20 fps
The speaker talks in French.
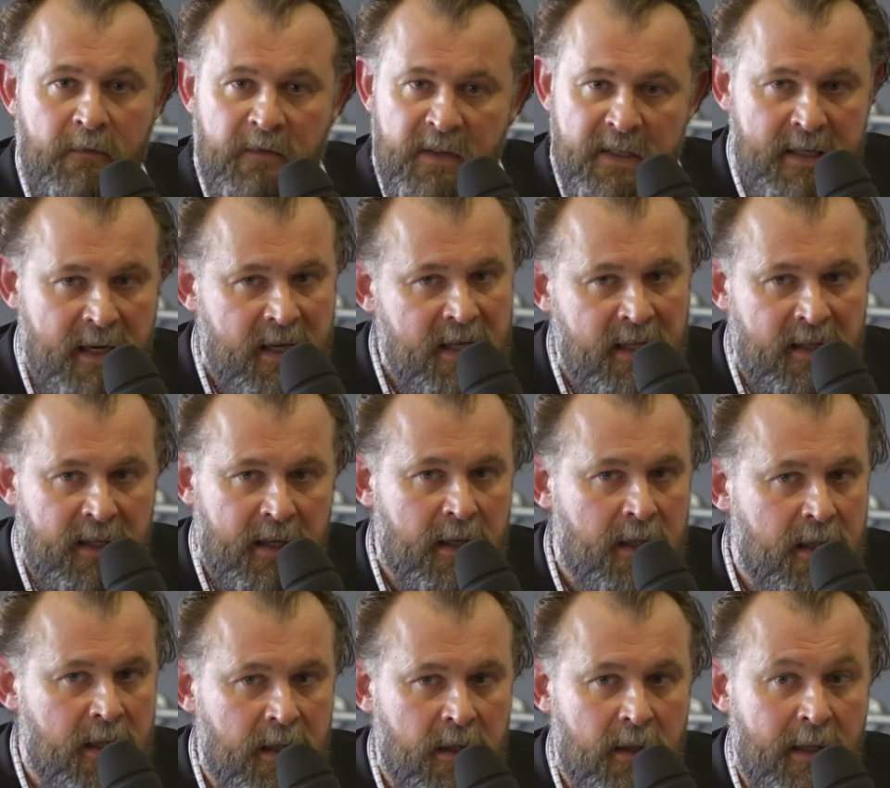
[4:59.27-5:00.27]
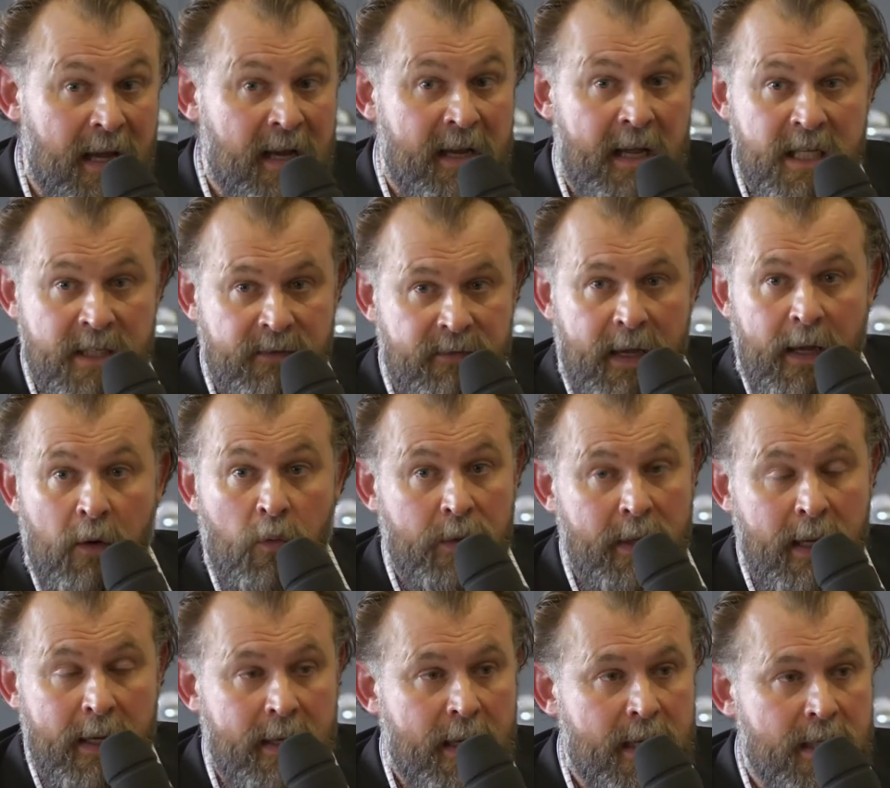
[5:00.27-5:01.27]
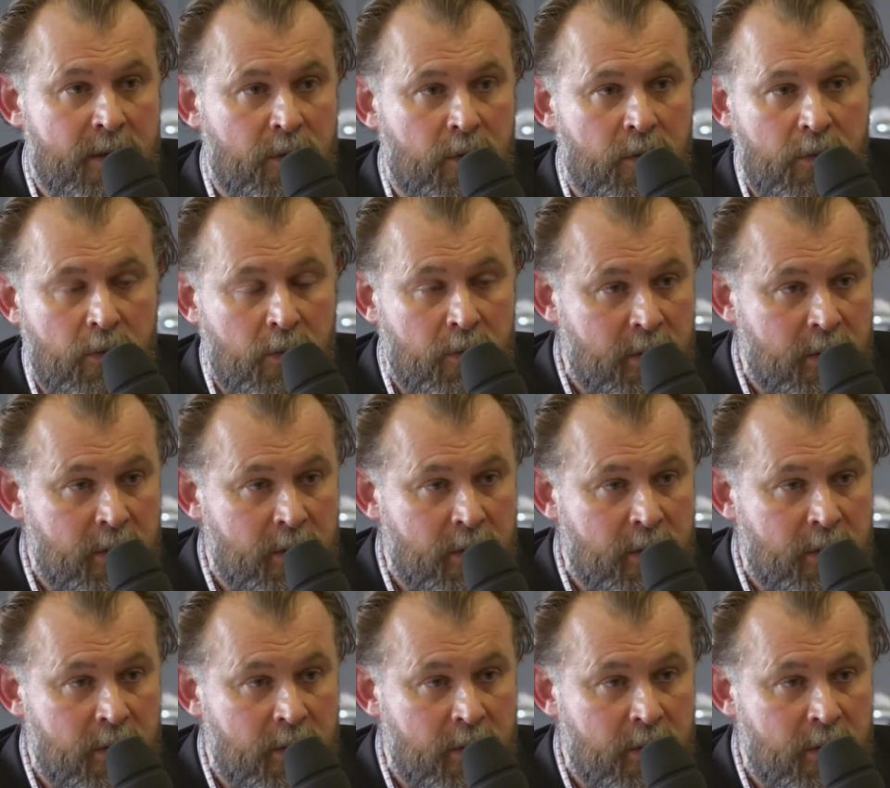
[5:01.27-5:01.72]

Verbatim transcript: fiscalité d'un gaz vert ou d'un gaz de,